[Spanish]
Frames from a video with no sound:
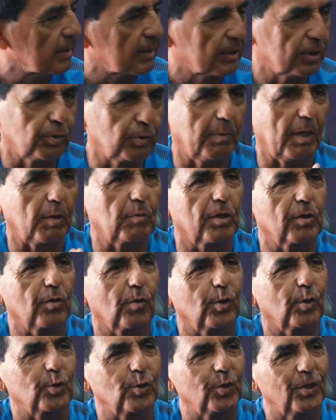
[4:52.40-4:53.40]
Yo me acuerdo
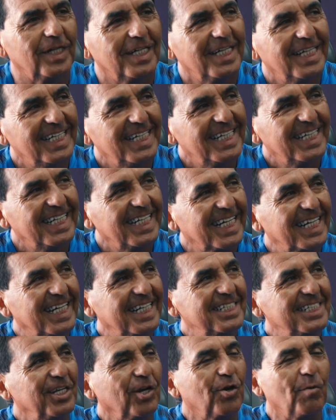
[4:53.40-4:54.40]
cuando
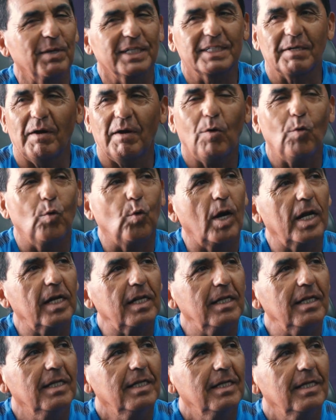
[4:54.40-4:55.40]
recién comenzaba a jugar,
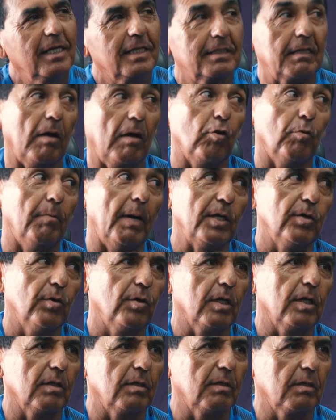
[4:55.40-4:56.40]
estaban los
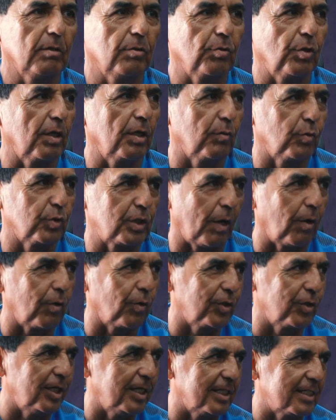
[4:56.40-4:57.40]
mayores. Yo he debutado a
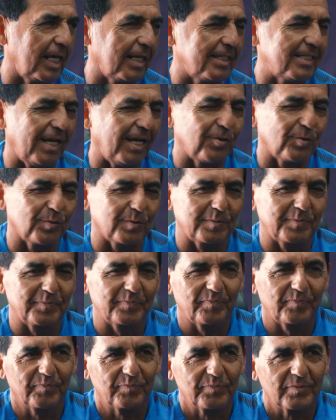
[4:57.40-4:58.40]
los 16 años.
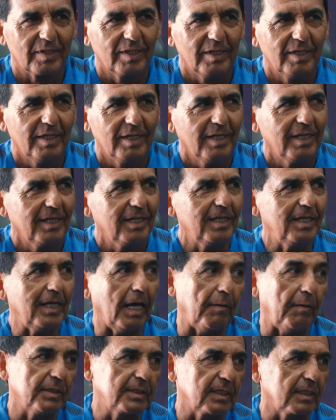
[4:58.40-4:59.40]
Y
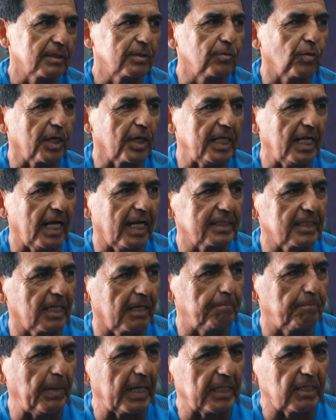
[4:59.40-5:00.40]
a veces no querían
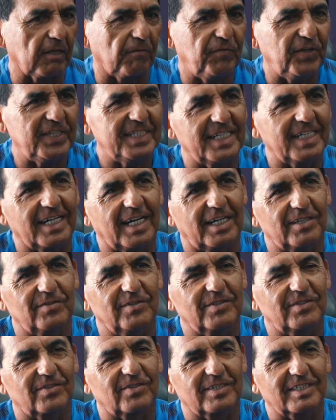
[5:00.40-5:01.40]
hacer parte física, ¿no?
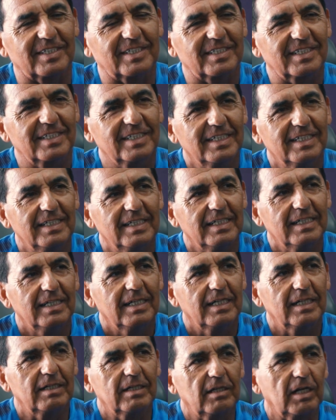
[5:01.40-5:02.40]
Entonces,
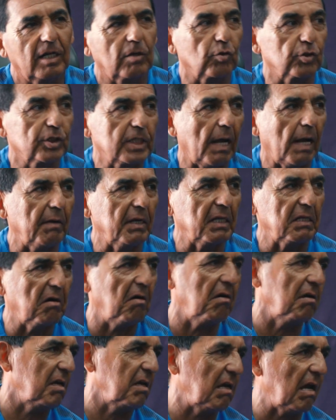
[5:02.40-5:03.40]
le costaba.
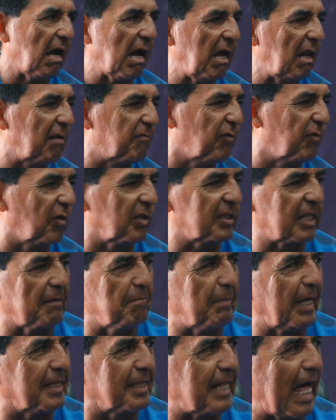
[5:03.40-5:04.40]
el fútbol está
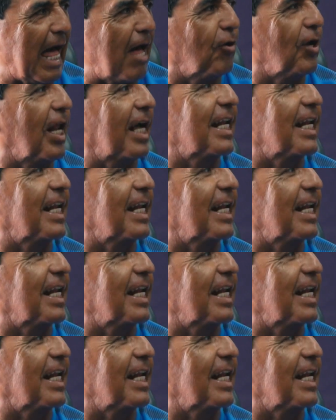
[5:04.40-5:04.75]
inventado, la